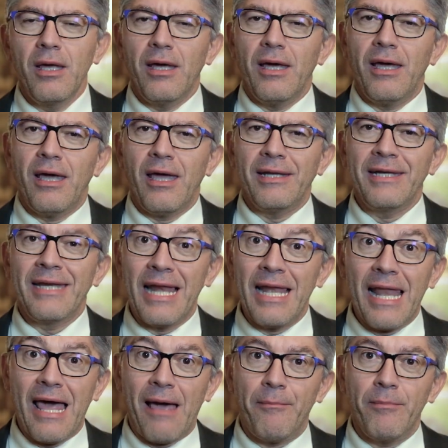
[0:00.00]
eh,
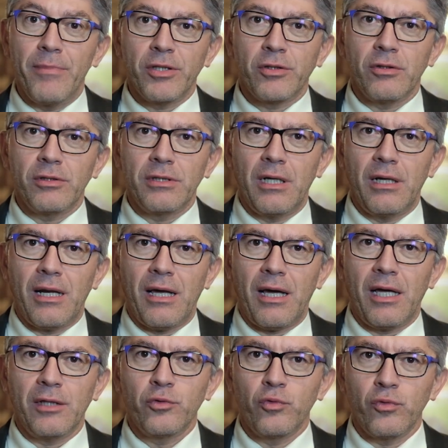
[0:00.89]
nell'ambito
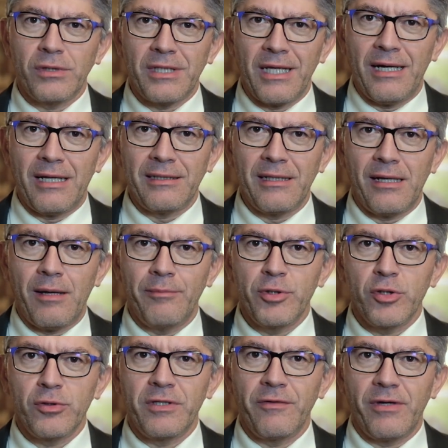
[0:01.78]
della tutela della
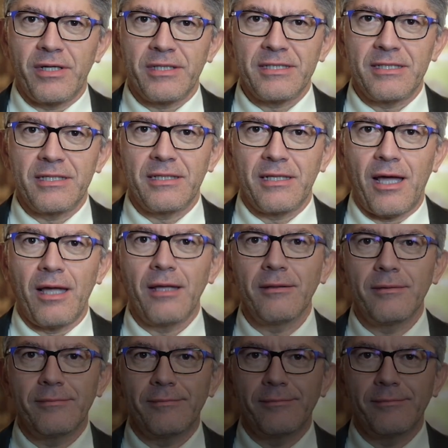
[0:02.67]
biodiversità.